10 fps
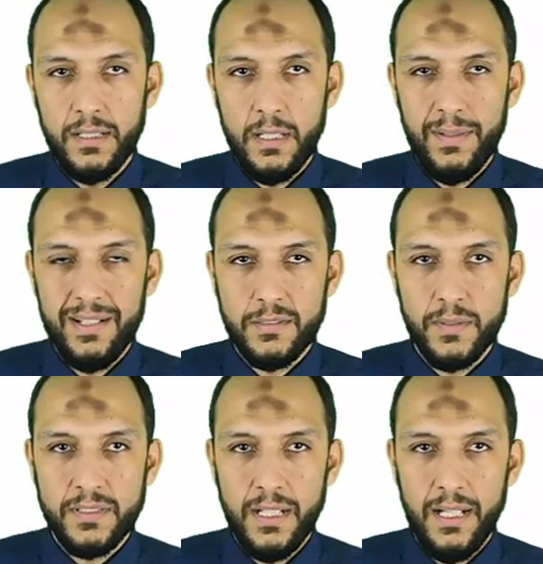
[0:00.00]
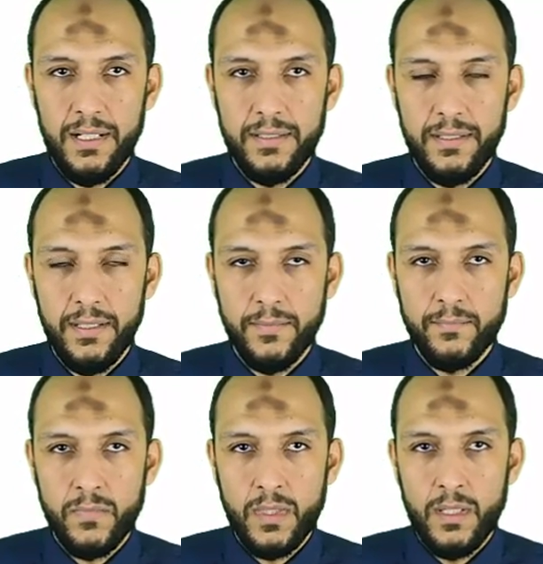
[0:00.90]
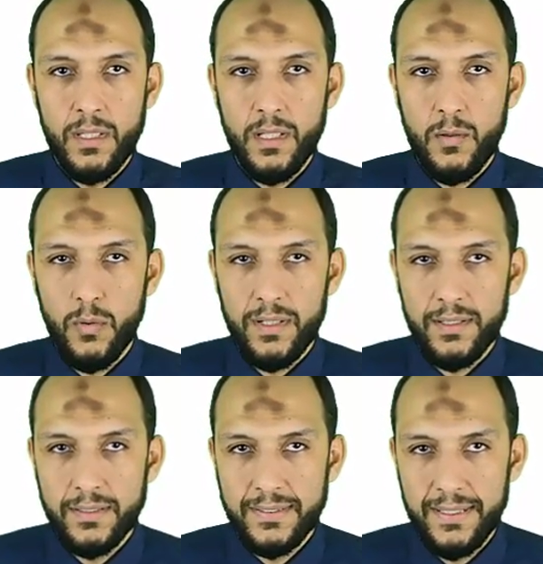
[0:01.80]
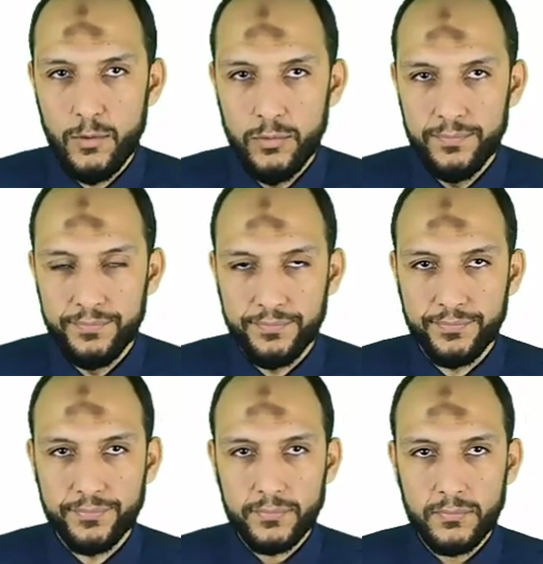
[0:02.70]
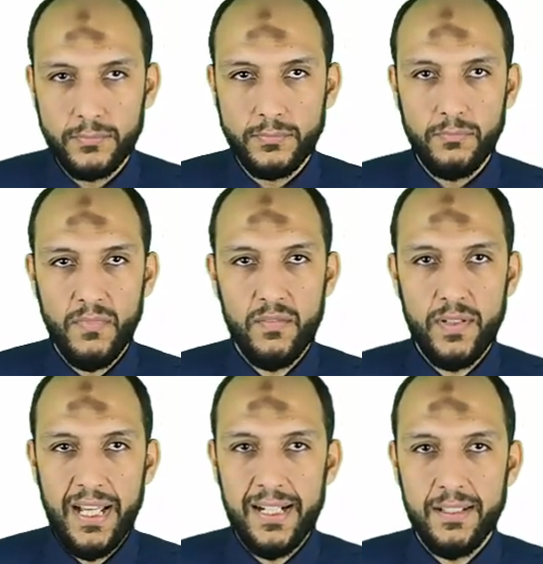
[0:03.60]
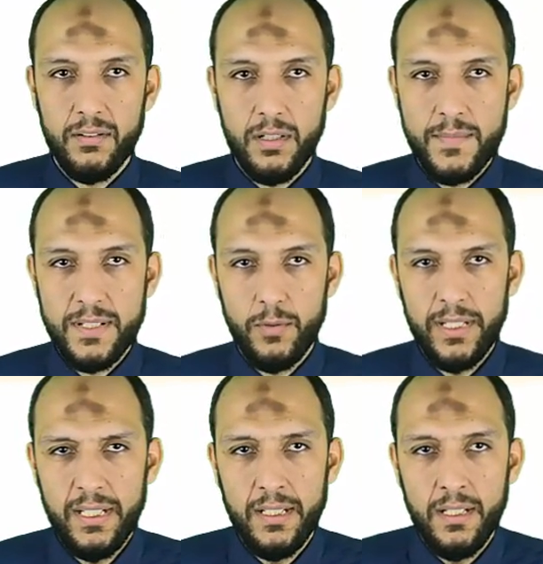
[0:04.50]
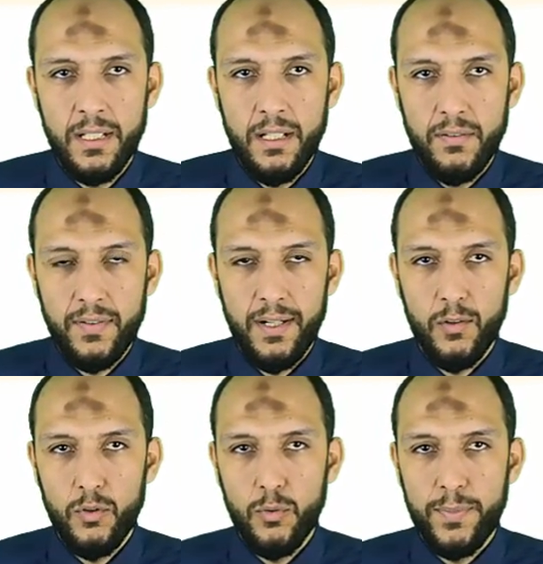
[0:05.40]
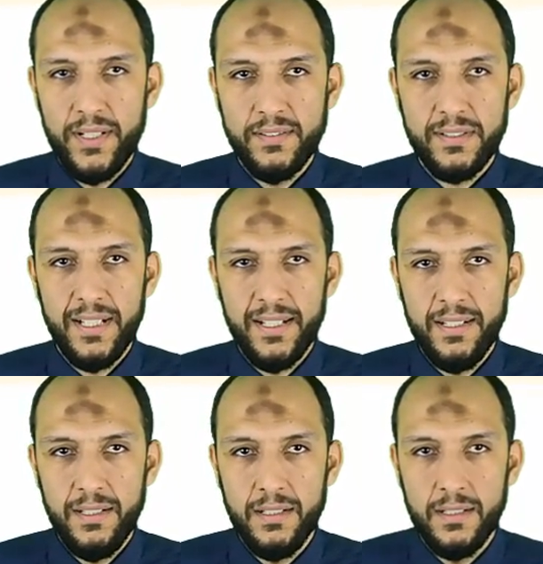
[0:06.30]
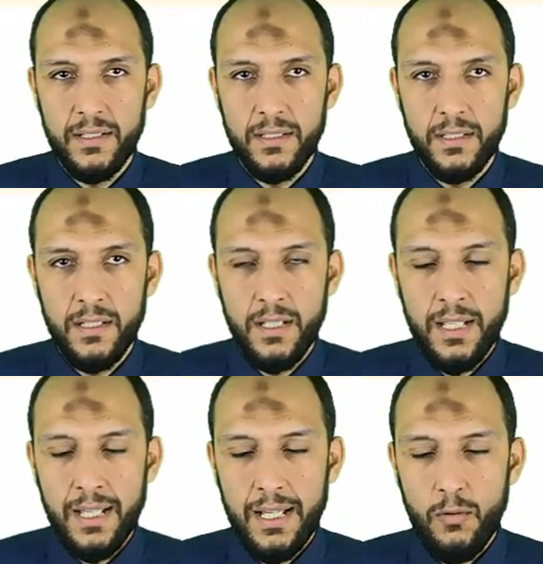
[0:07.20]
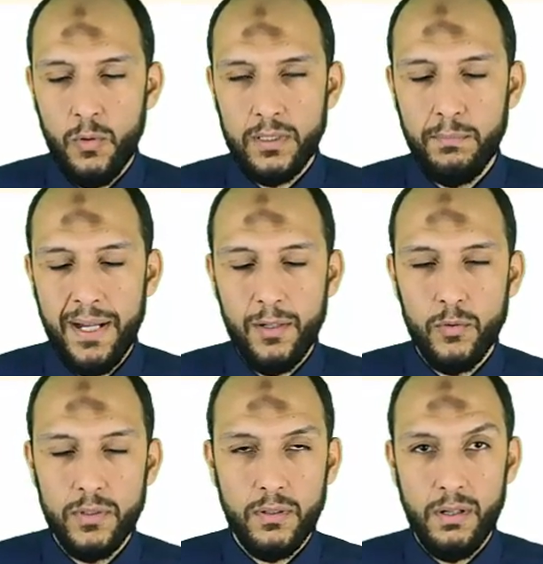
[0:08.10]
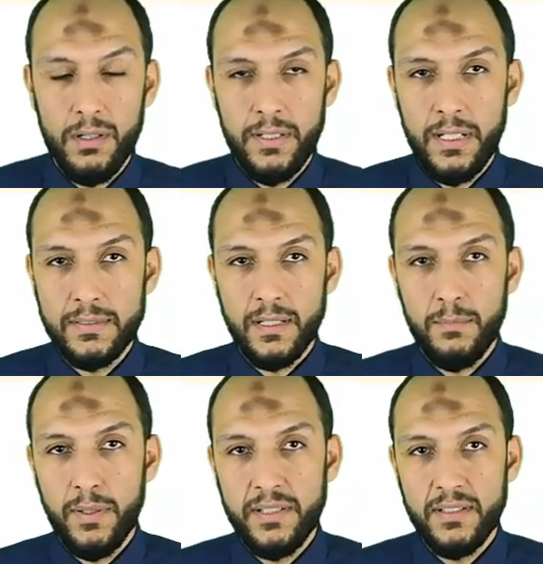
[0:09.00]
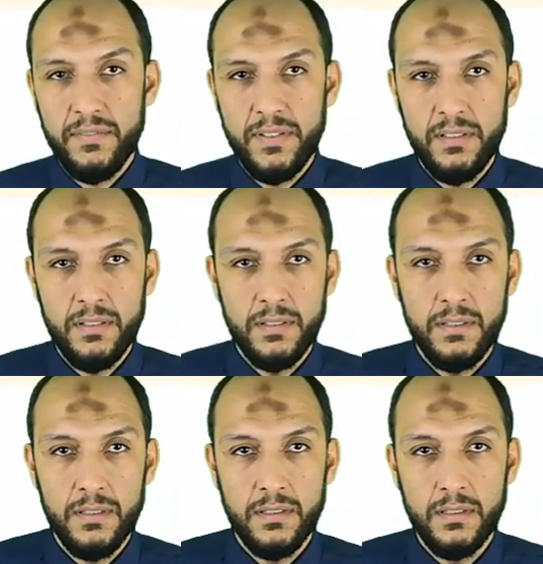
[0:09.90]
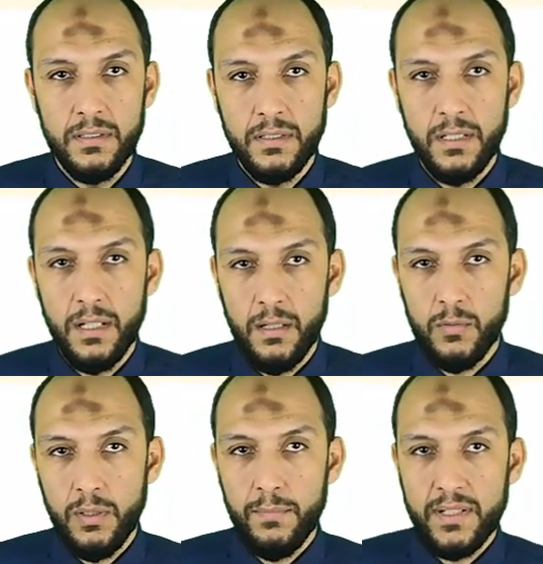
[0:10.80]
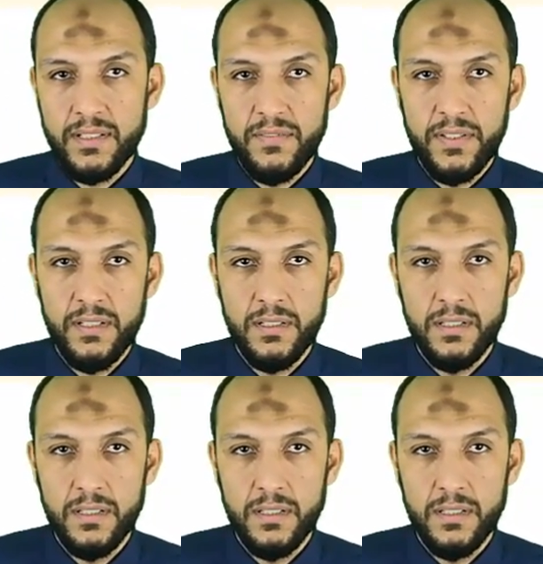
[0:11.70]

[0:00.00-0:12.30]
يعني بقى القسمة الصحيحة على الاثنين ايكوال 0 في الحالة دي الرقم زوجي فهقول له برنت لاين واطبع له ان ذا نمبر از ايفن او نمبر از ايفن